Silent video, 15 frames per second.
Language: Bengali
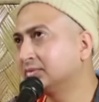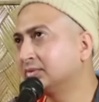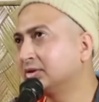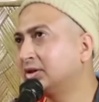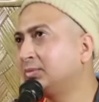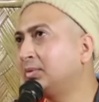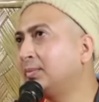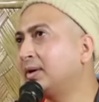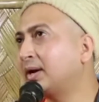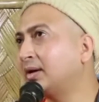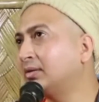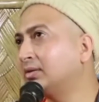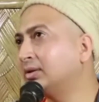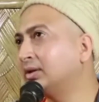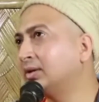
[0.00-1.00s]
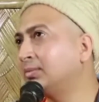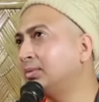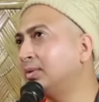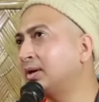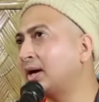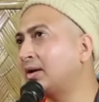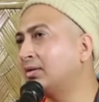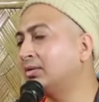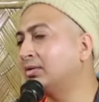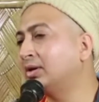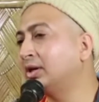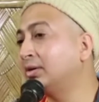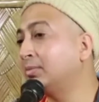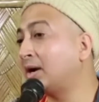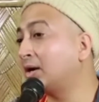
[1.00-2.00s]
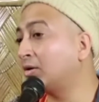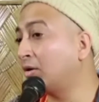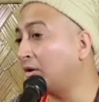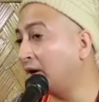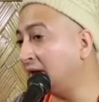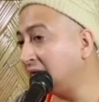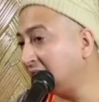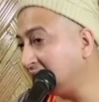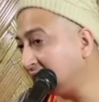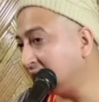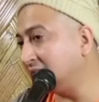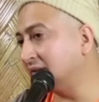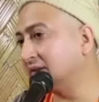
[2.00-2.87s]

যদি বিবেকানন্দ থেকে বিবেকানন্দ নির্মাণ হয়নি